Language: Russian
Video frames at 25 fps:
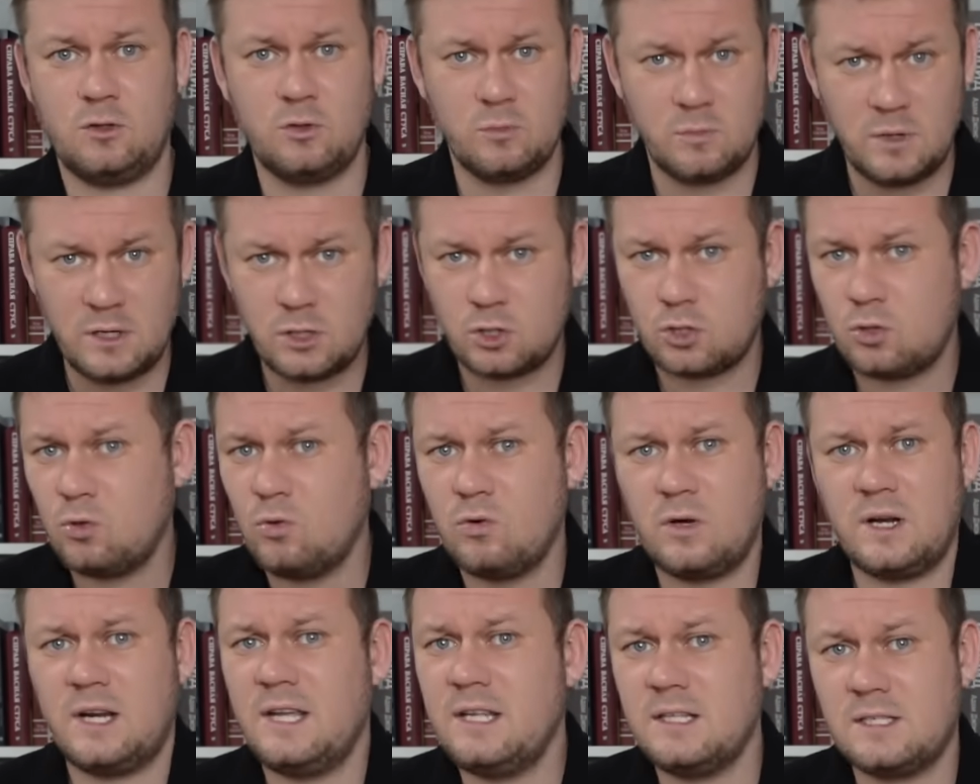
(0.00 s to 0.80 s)
Думали, что
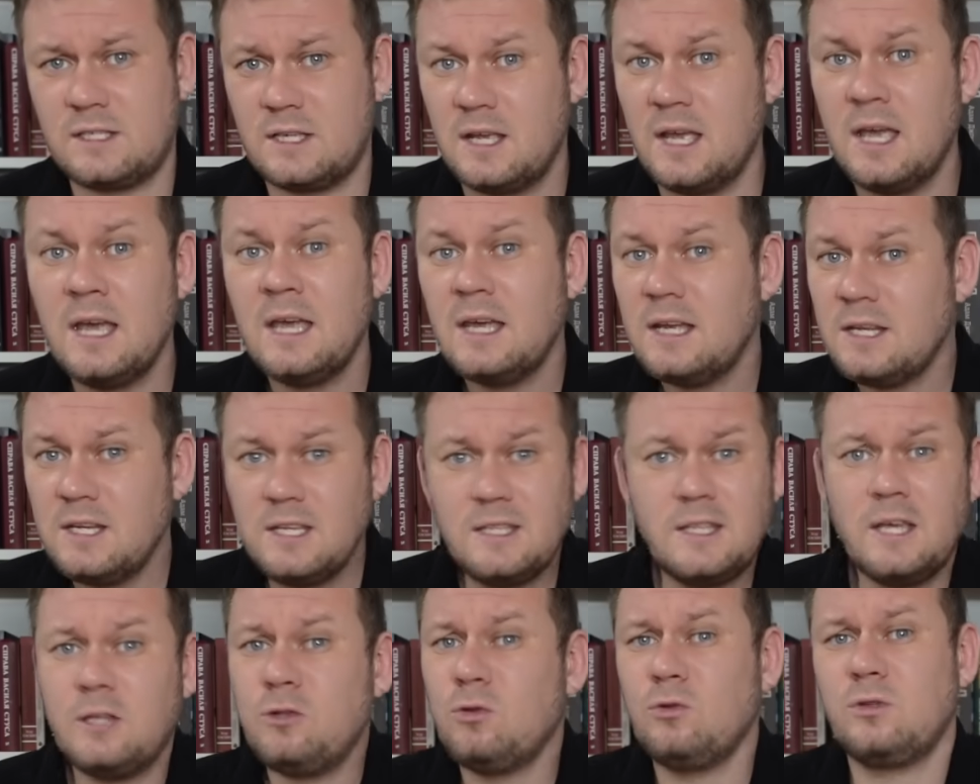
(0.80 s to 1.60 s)
украинцы
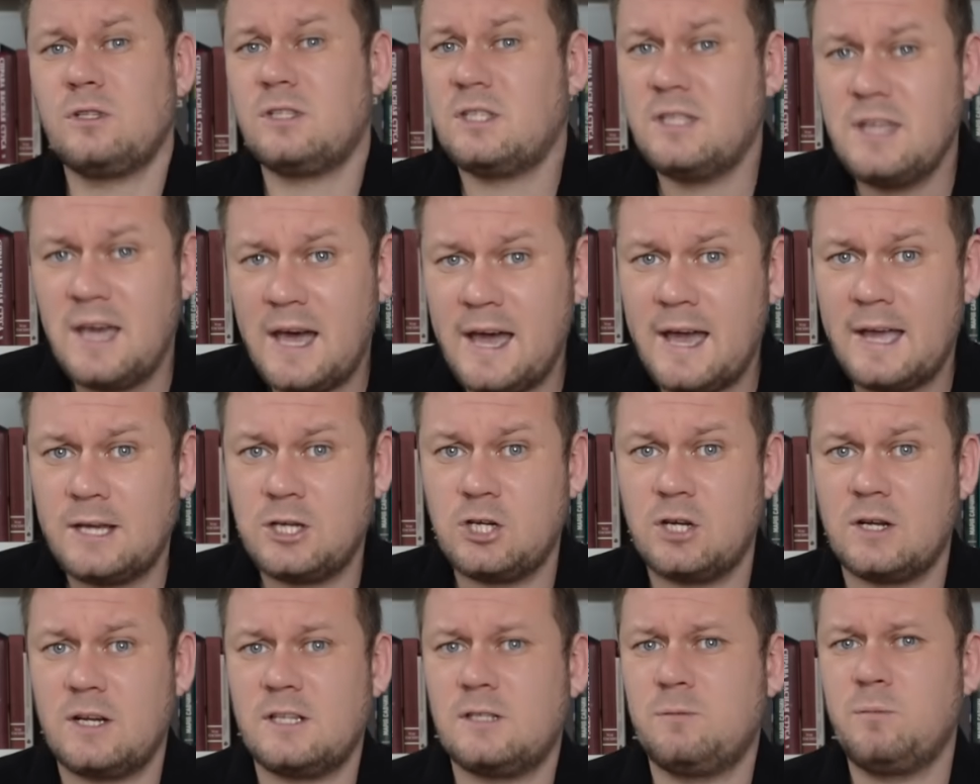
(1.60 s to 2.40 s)
не дадут
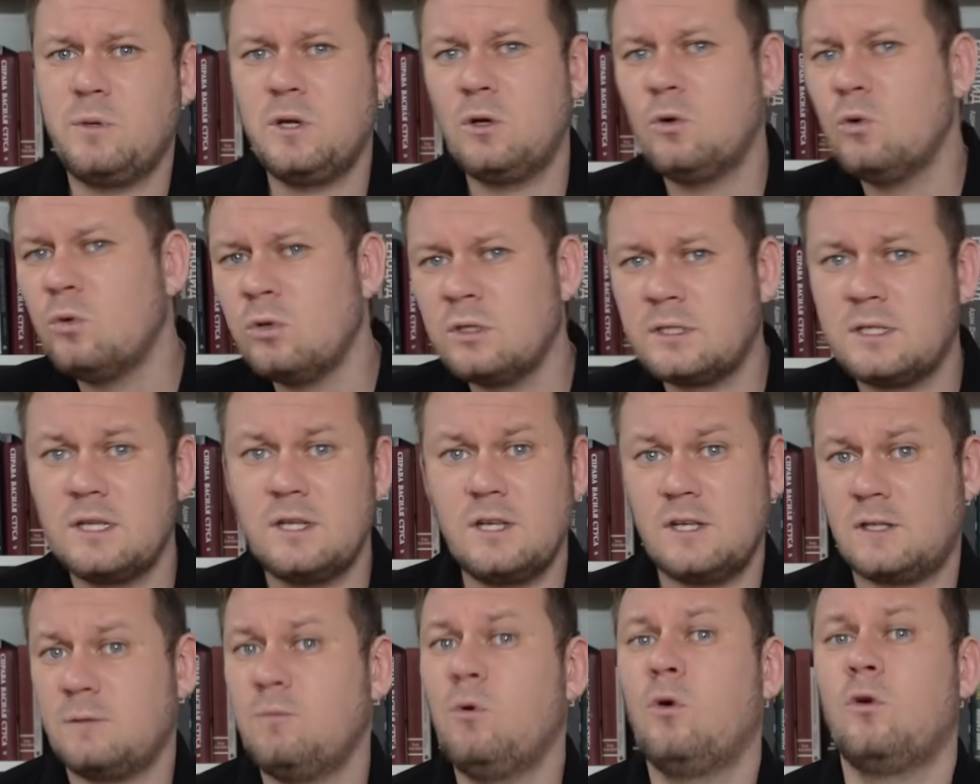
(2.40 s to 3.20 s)
сдачи, разбегутся,
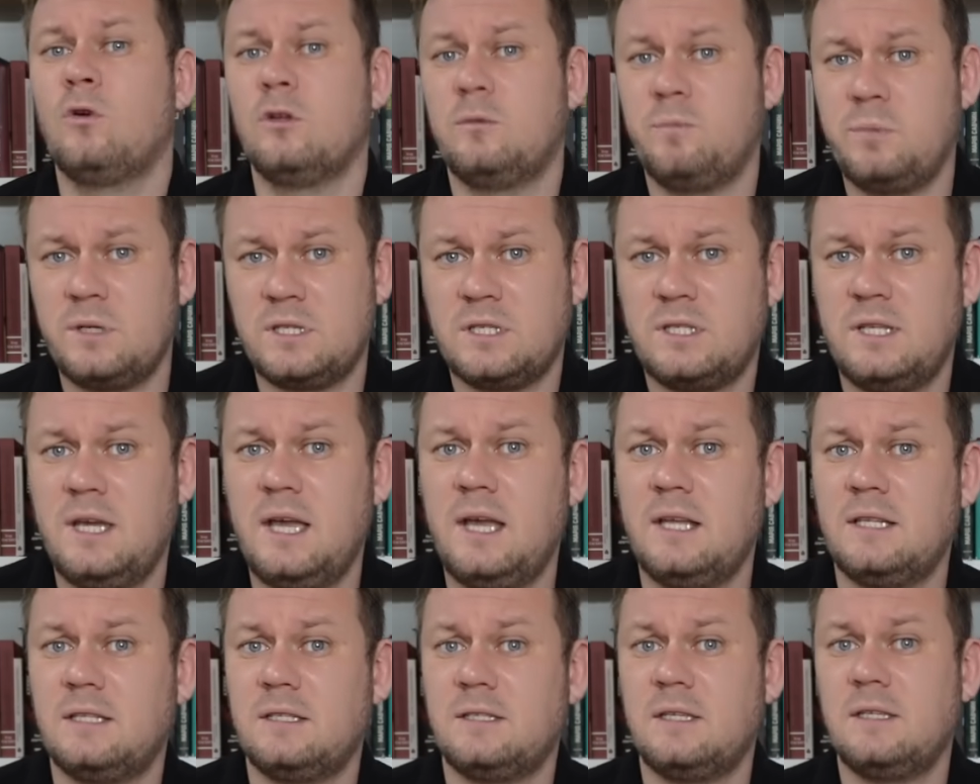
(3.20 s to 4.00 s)
не смогут
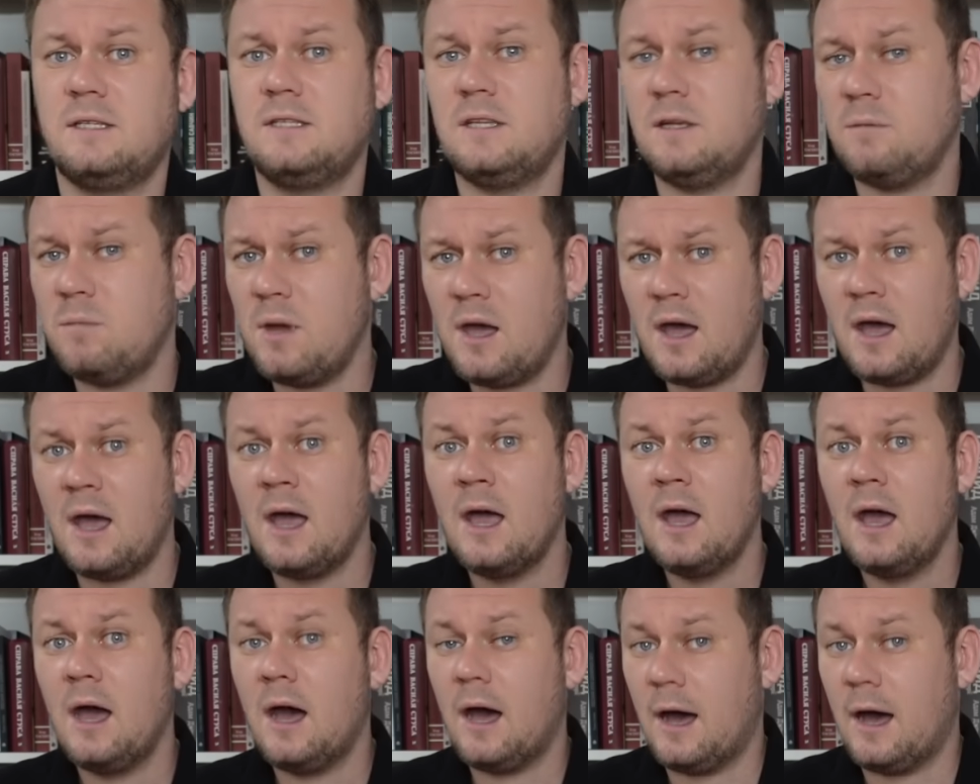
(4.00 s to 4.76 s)
постоять за себя,